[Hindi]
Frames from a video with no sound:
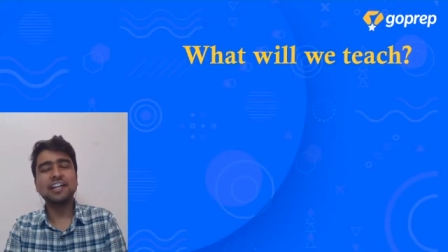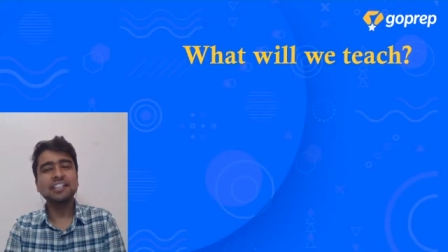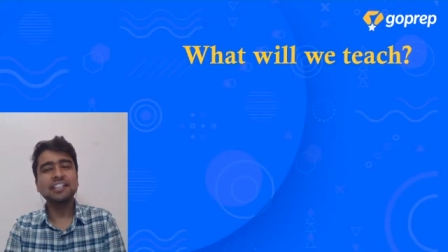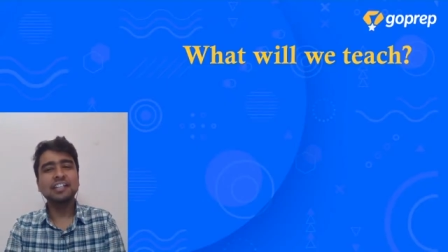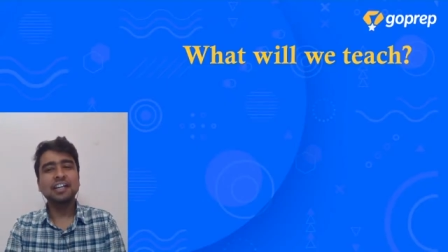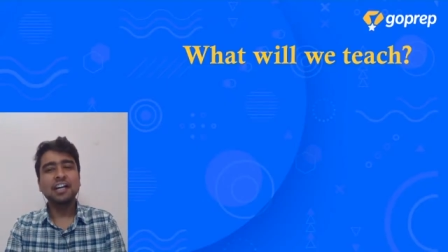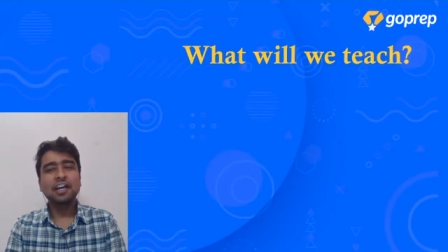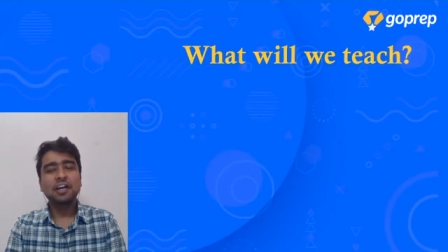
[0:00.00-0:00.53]

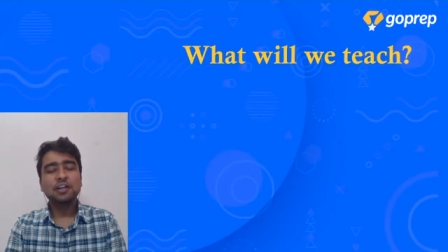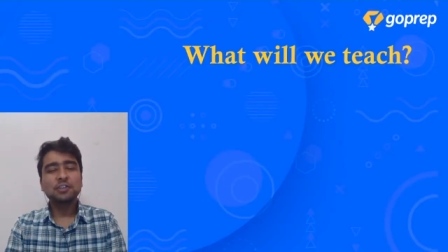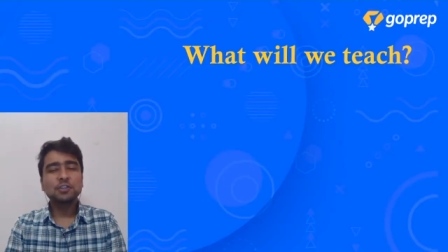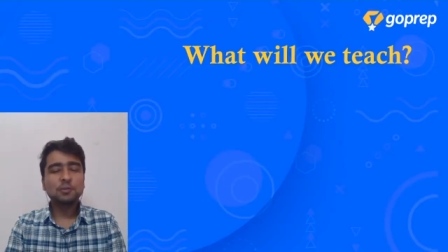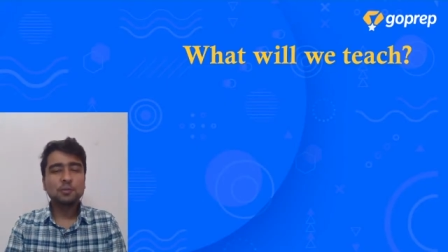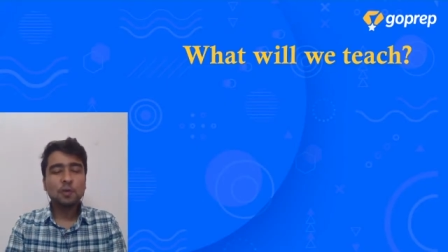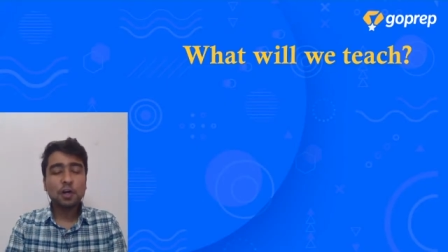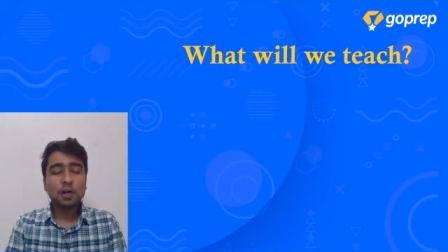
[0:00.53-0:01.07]
राइट
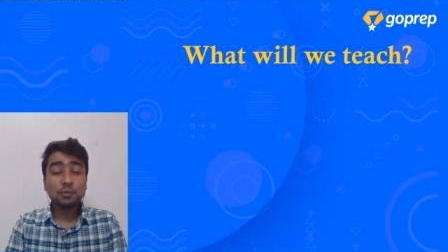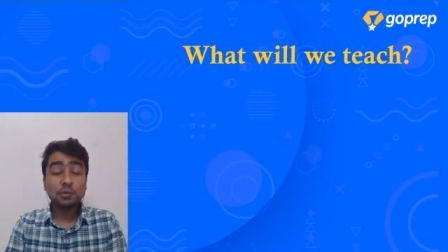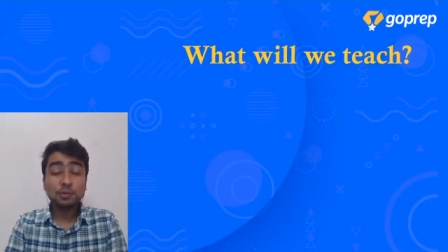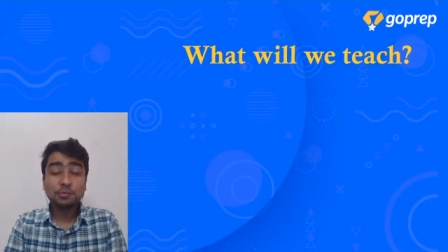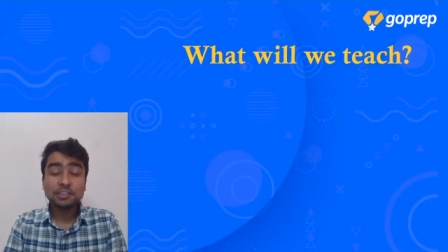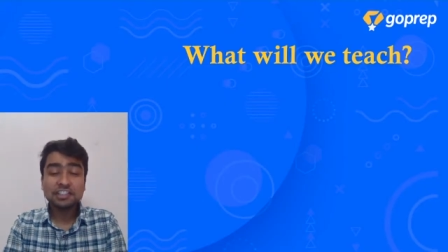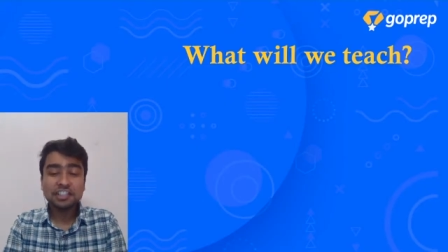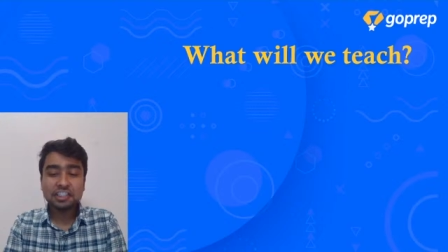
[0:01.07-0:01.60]
सो वट
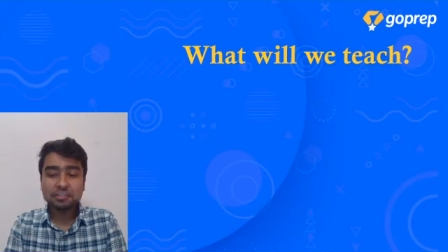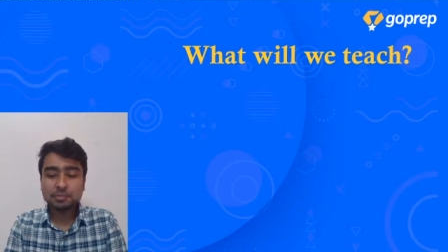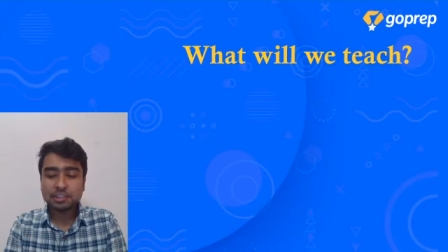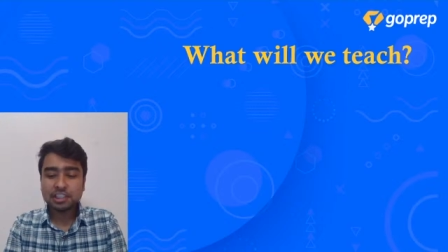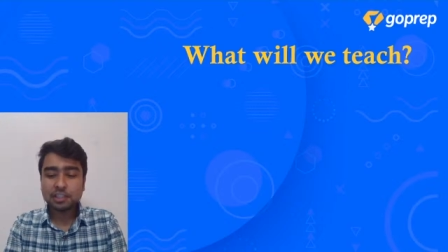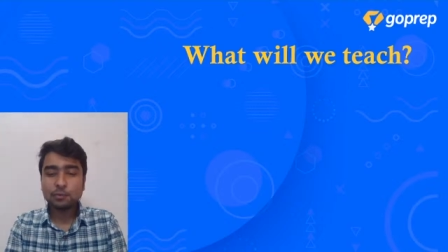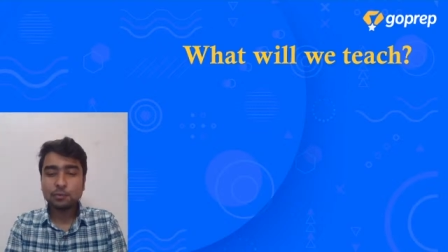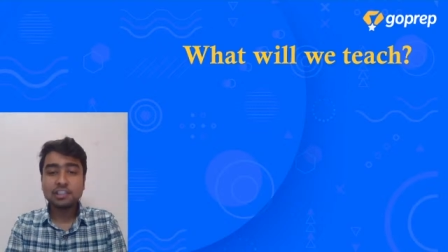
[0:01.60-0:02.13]
विल बी टीच
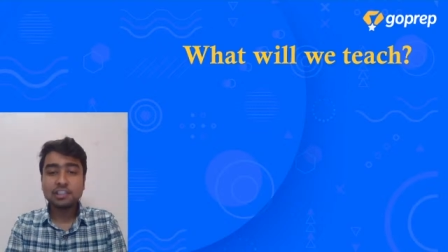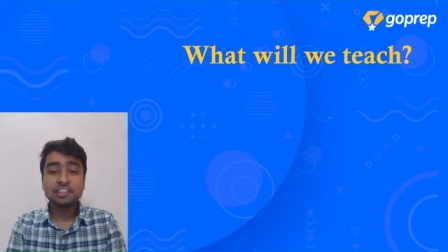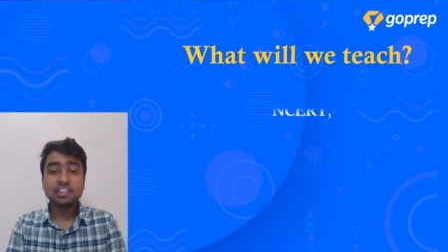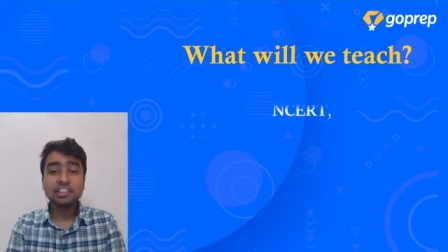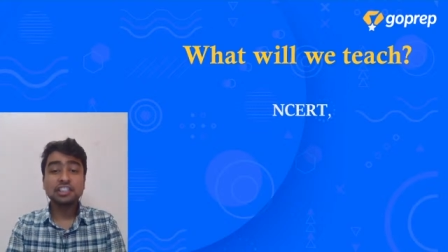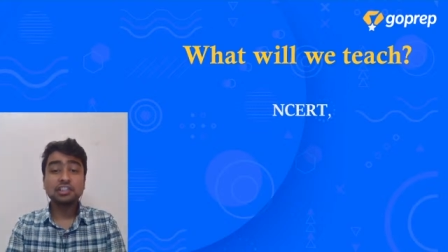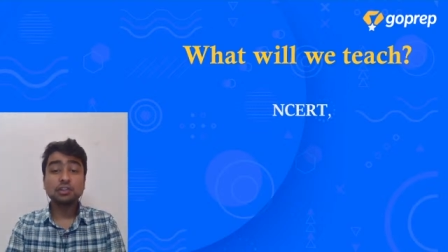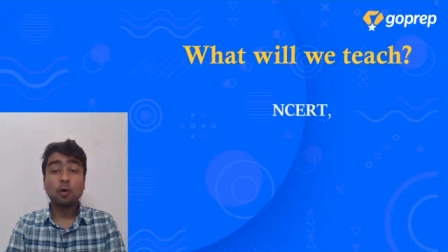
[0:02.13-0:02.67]
बेटा विल
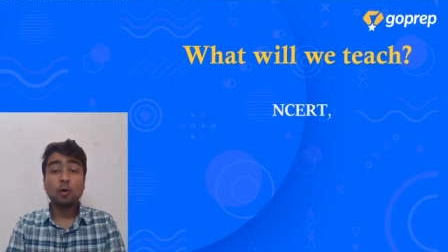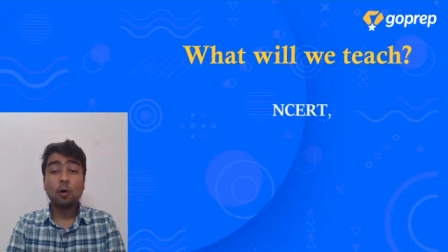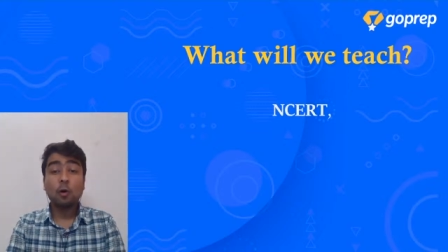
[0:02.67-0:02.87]
टीच